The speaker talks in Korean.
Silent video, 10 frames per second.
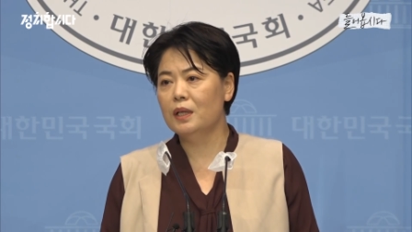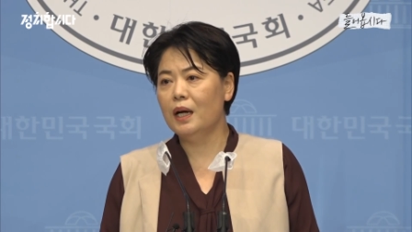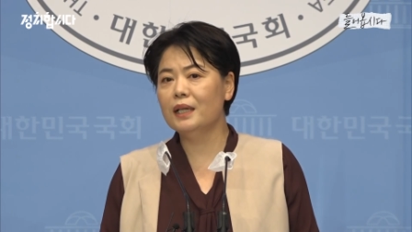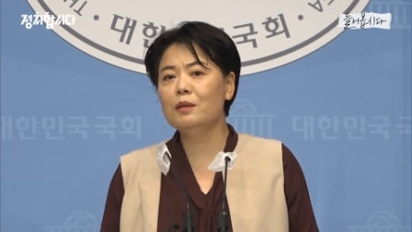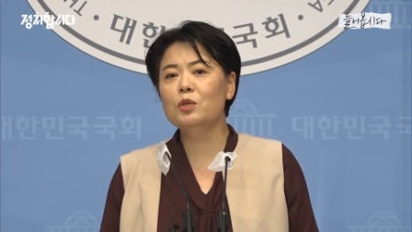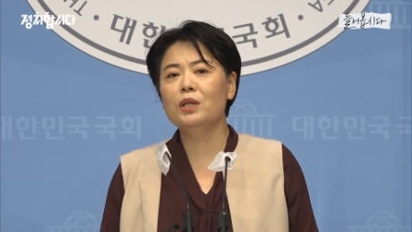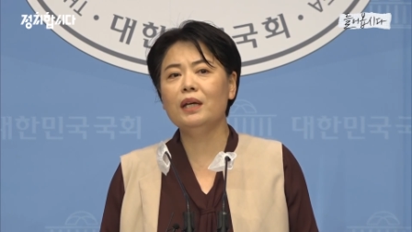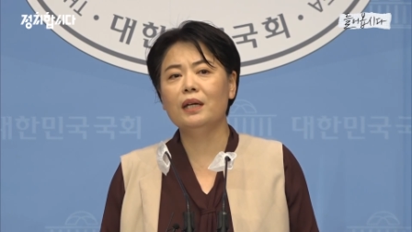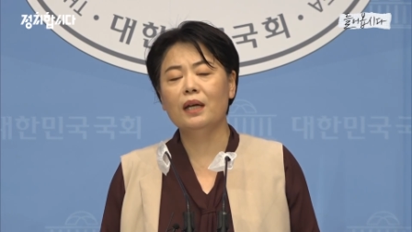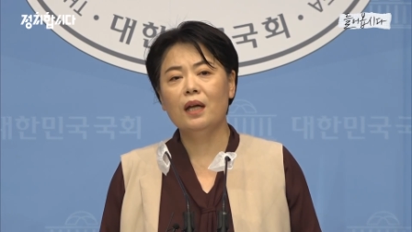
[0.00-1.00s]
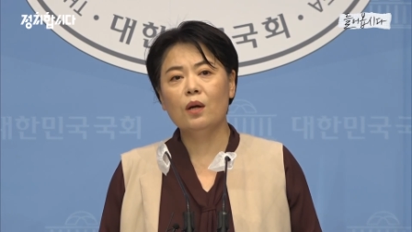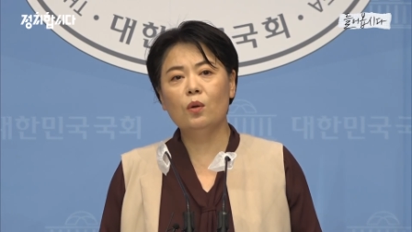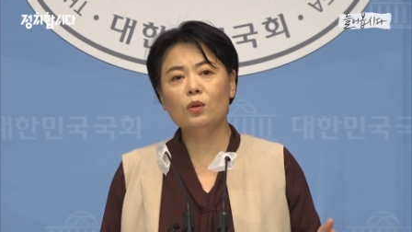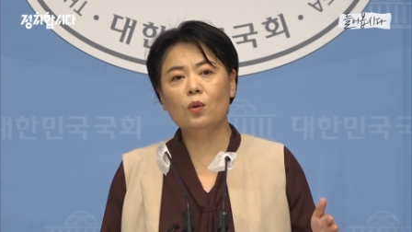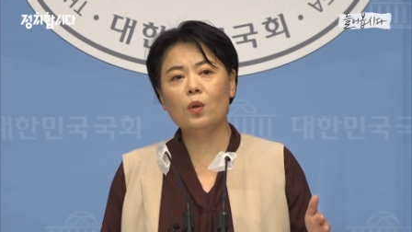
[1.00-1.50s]
하다못해
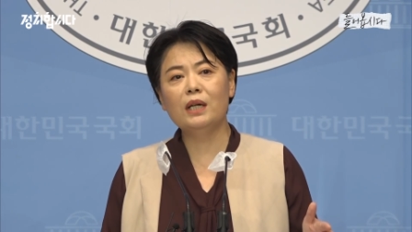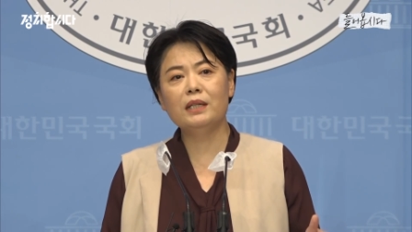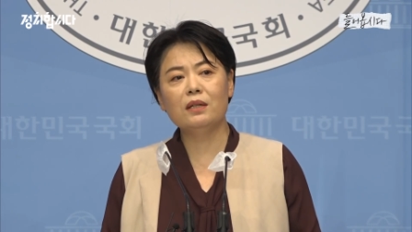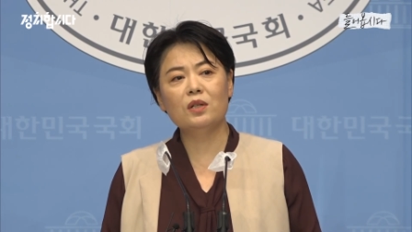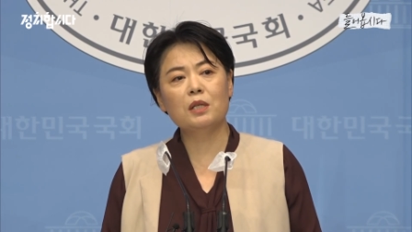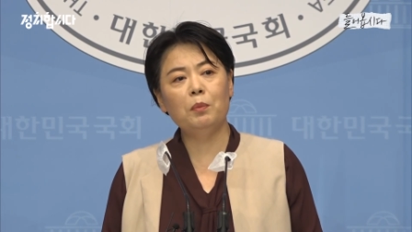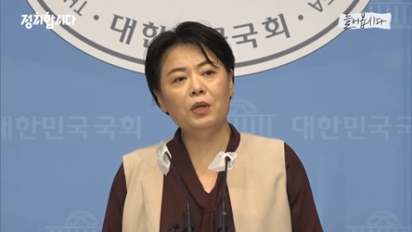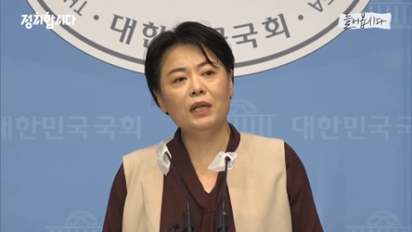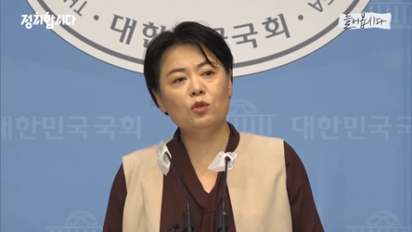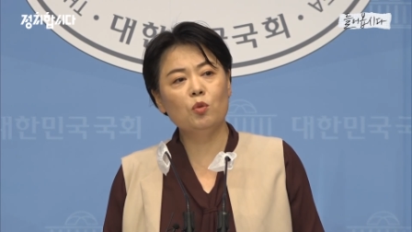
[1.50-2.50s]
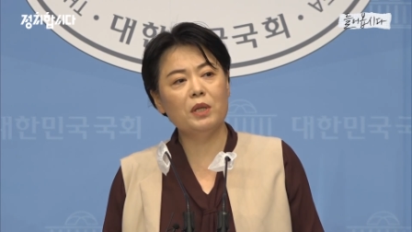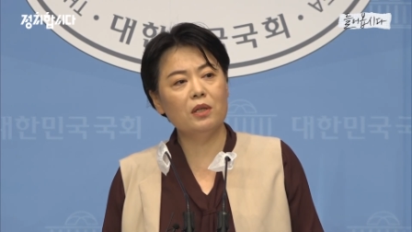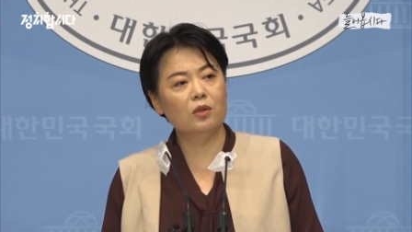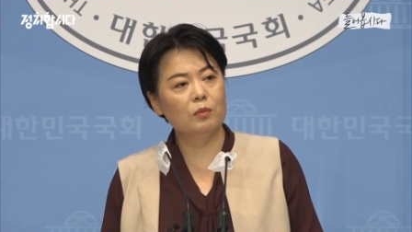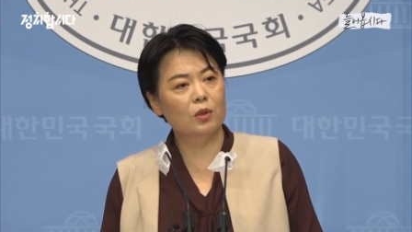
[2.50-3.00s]
곧 고갈될 것이 뻔한
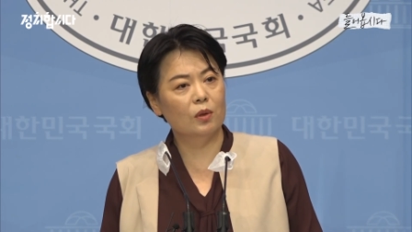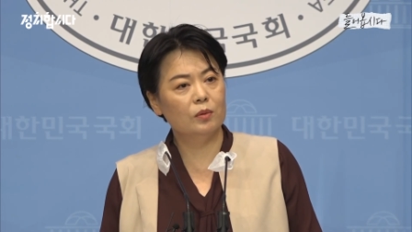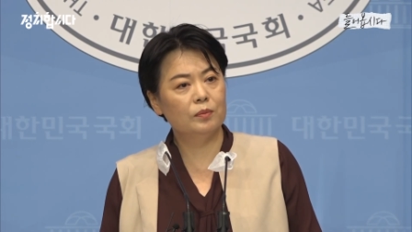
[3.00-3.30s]
국민연금도